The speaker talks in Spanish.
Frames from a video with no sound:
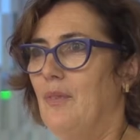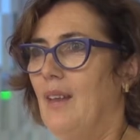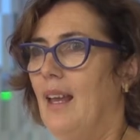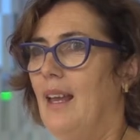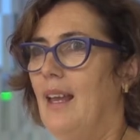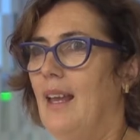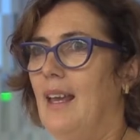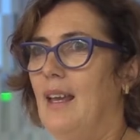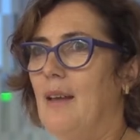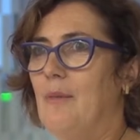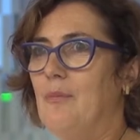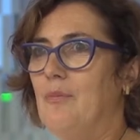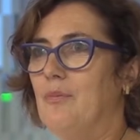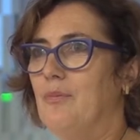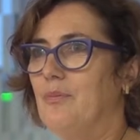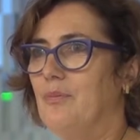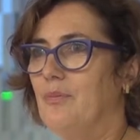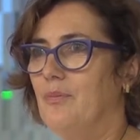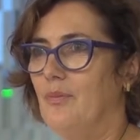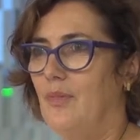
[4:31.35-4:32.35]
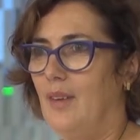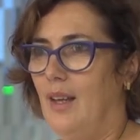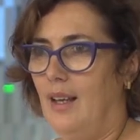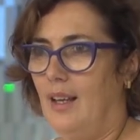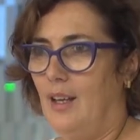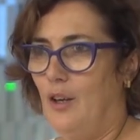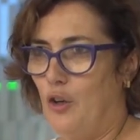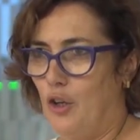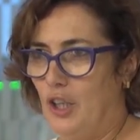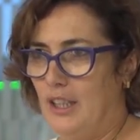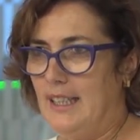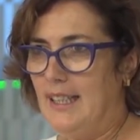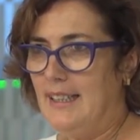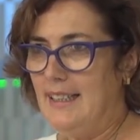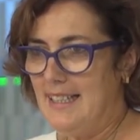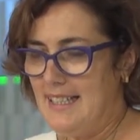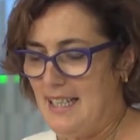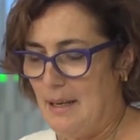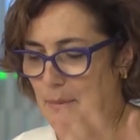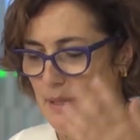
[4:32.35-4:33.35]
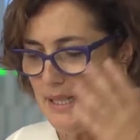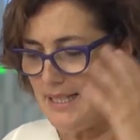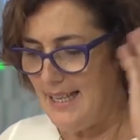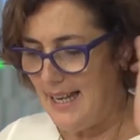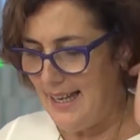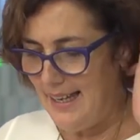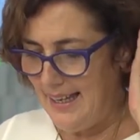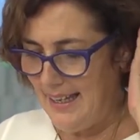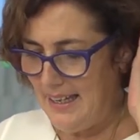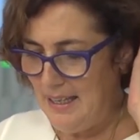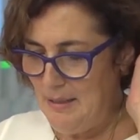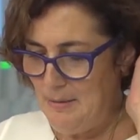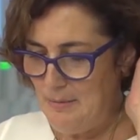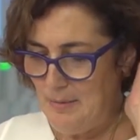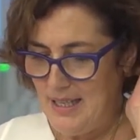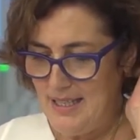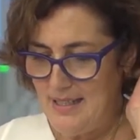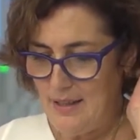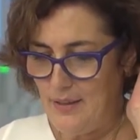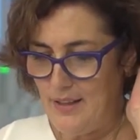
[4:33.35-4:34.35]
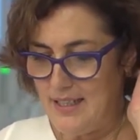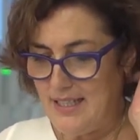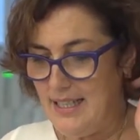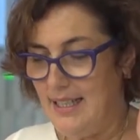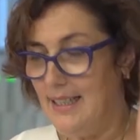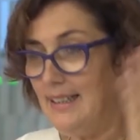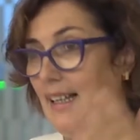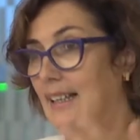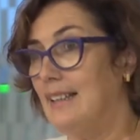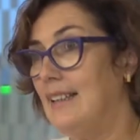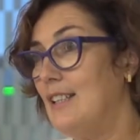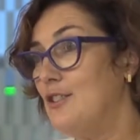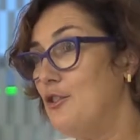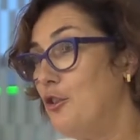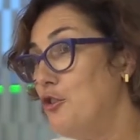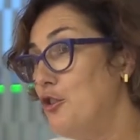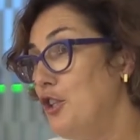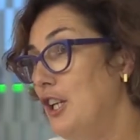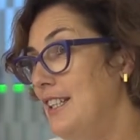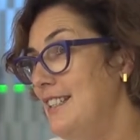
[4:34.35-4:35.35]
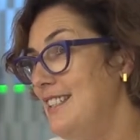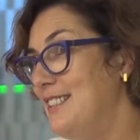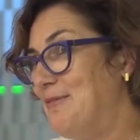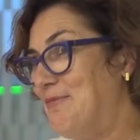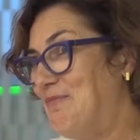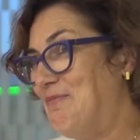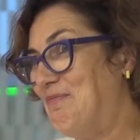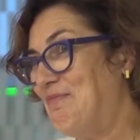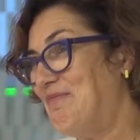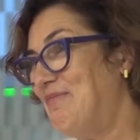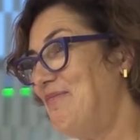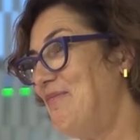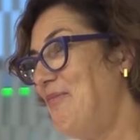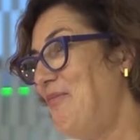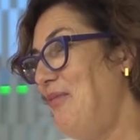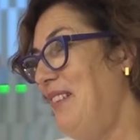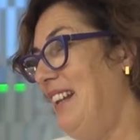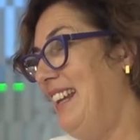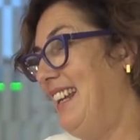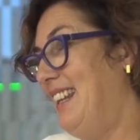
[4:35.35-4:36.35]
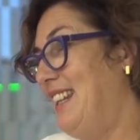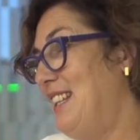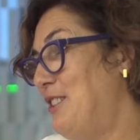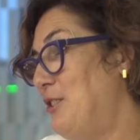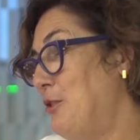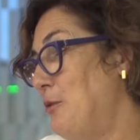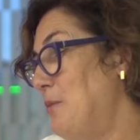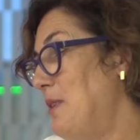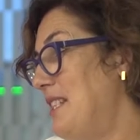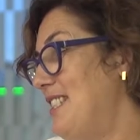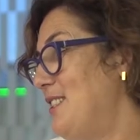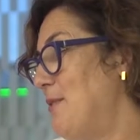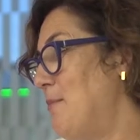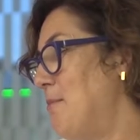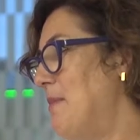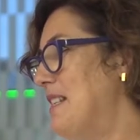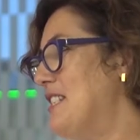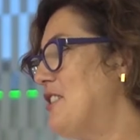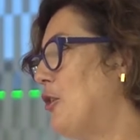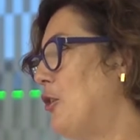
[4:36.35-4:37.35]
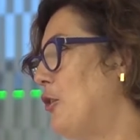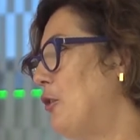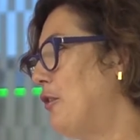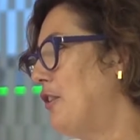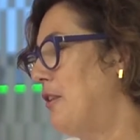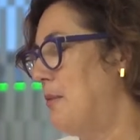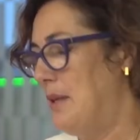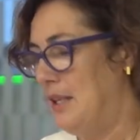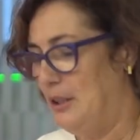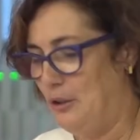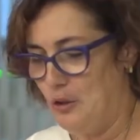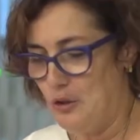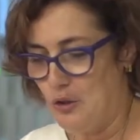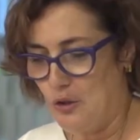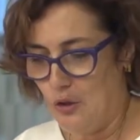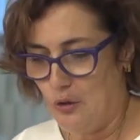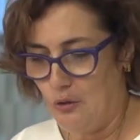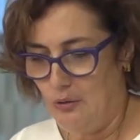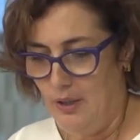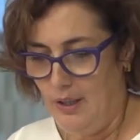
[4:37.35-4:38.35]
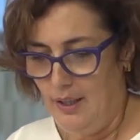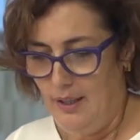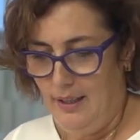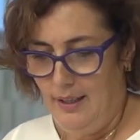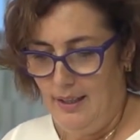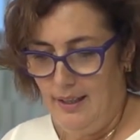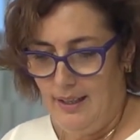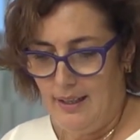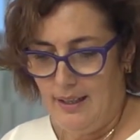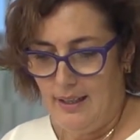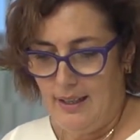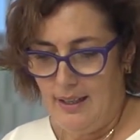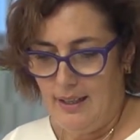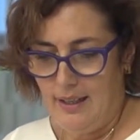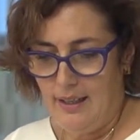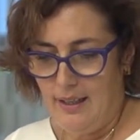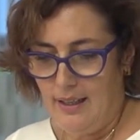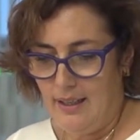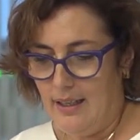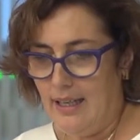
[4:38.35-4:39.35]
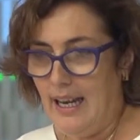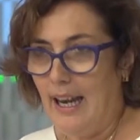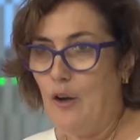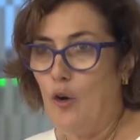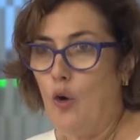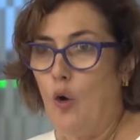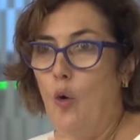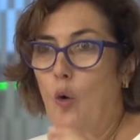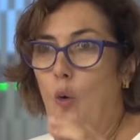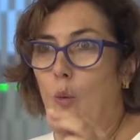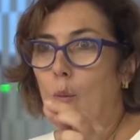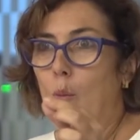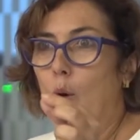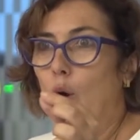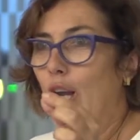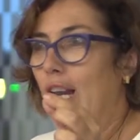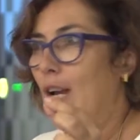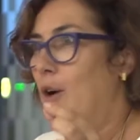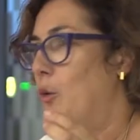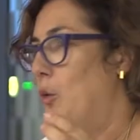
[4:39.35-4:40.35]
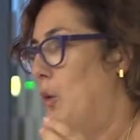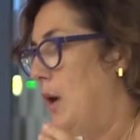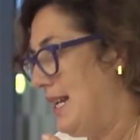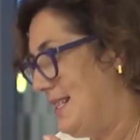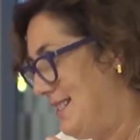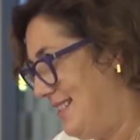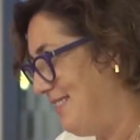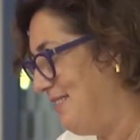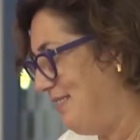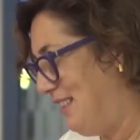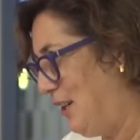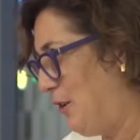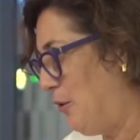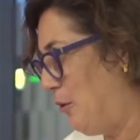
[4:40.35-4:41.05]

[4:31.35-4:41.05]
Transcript: Em, creo que entendéis el mensaje, es decir, sé de tantas cosas que de hecho mis, conocimientos son eh, nanomoléculas de